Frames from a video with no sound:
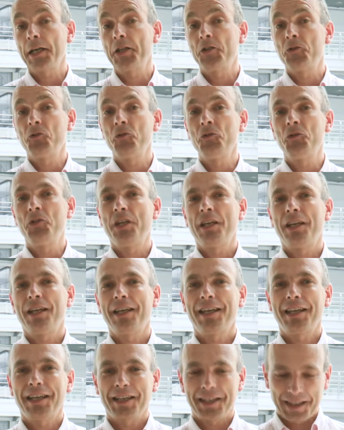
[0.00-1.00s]
étude
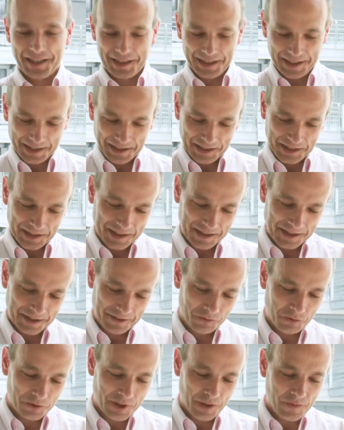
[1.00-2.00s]
est
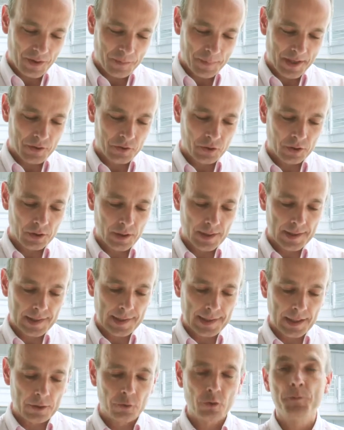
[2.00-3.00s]
tout à fait passionnante, c'est
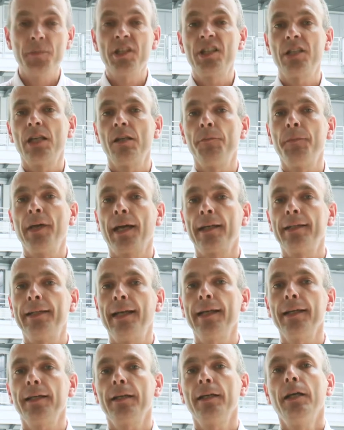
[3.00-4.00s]
celle de Michel
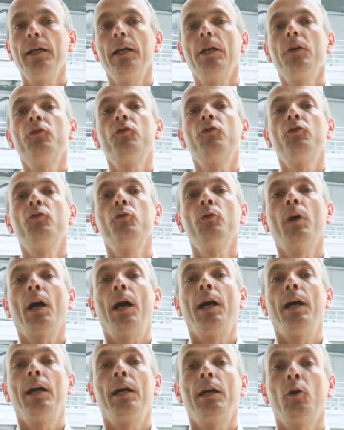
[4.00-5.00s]
Berder sur
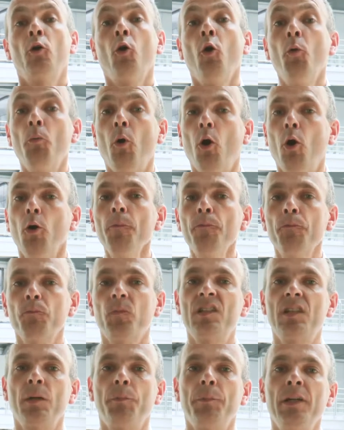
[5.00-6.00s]
un roman
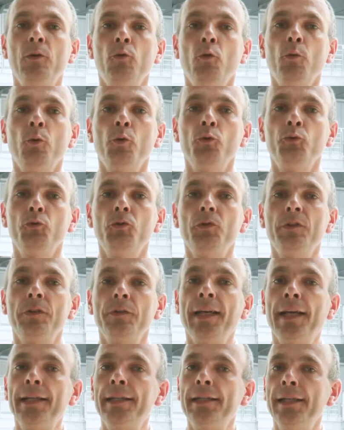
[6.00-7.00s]
qui s'appelle L'ombre du
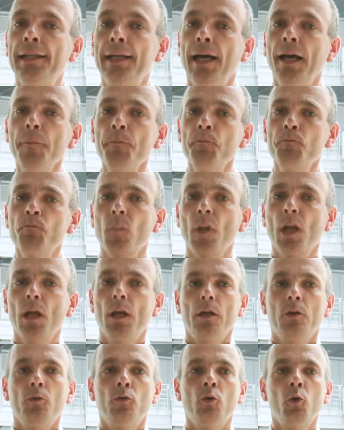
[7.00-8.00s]
Galiléen,
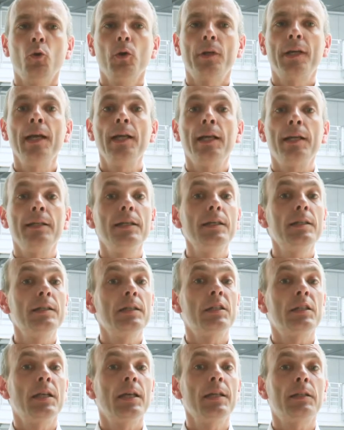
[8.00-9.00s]
dans lequel un
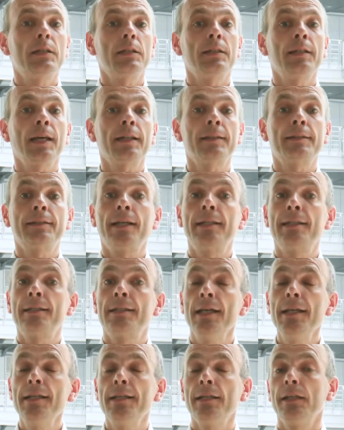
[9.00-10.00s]
exégète, Gerd
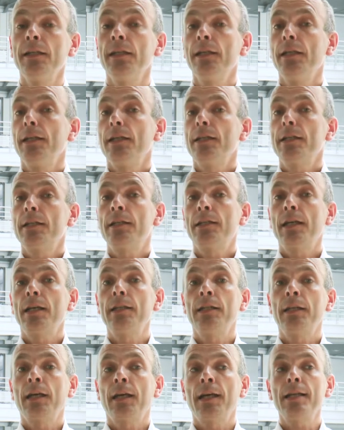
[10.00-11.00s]
Tyson,
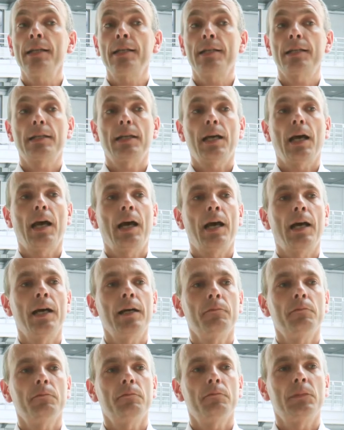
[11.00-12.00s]
s'intéresse
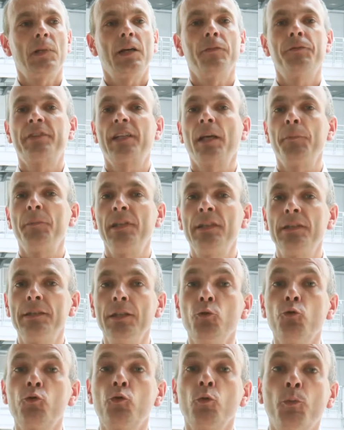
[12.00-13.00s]
à la
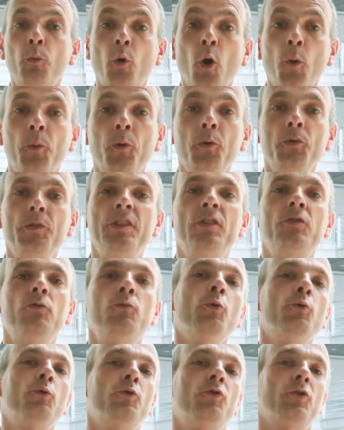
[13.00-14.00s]
fiabilité de son propre
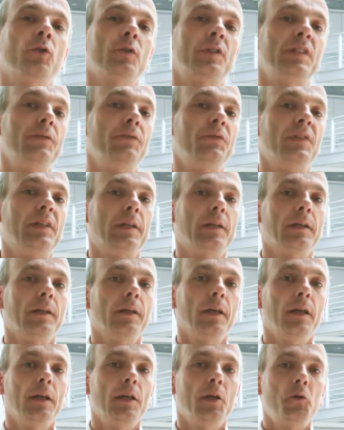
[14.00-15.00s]
discours de scientifique.
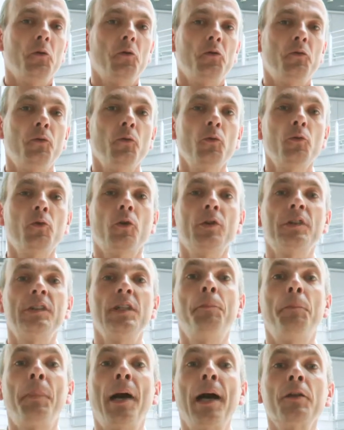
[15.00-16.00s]
Au fond, quand
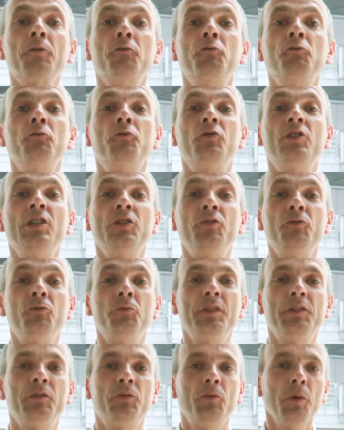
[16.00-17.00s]
il parle du Jésus
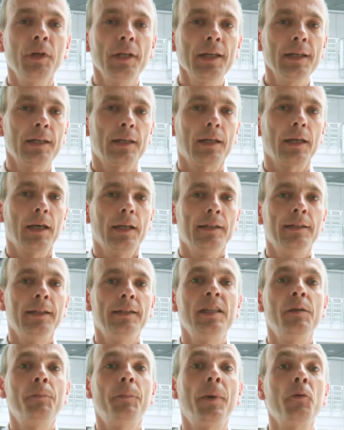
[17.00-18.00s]
historique,
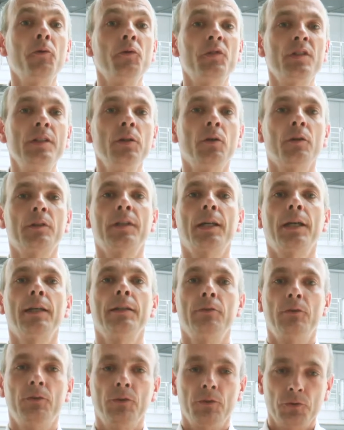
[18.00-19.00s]
n'est-il pas aussi en train
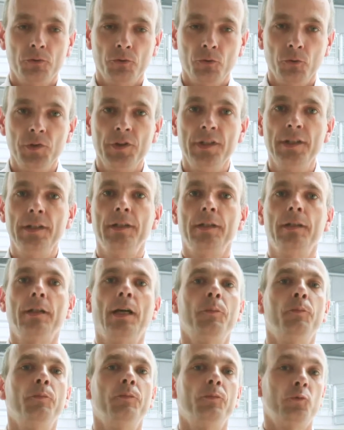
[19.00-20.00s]
de donner
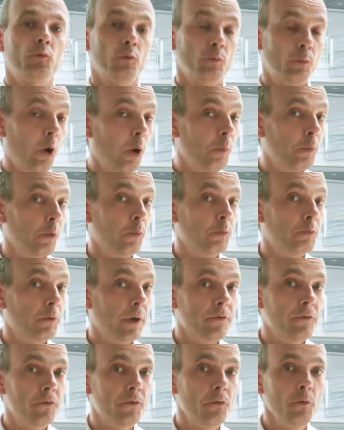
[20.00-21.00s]
son propre
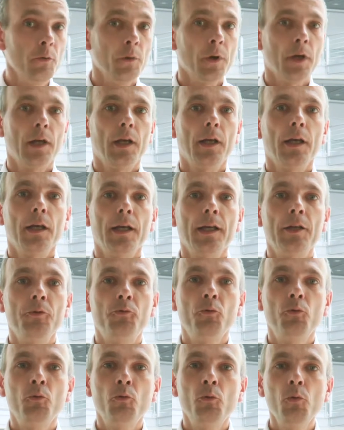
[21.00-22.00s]
point de vue Et
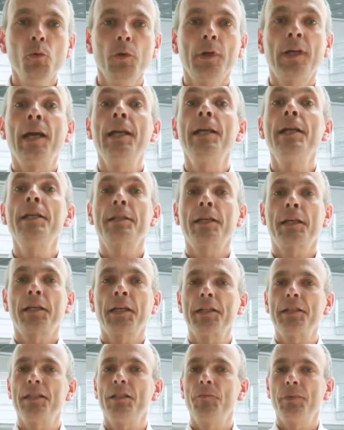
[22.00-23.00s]
du coup, quelle est sa
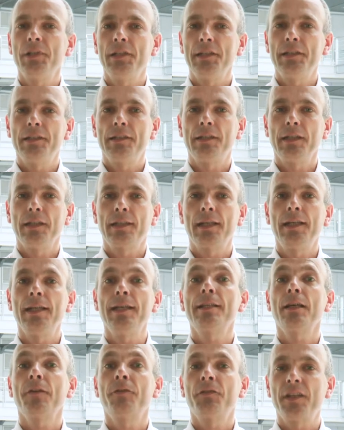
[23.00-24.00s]
crédibilité Quelle est
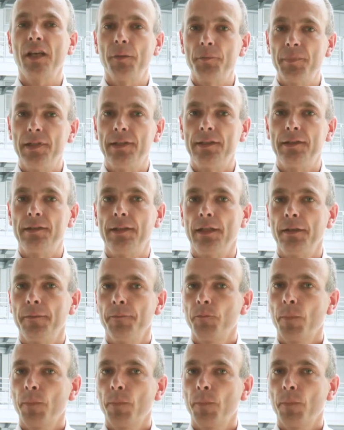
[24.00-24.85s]
sa fiabilité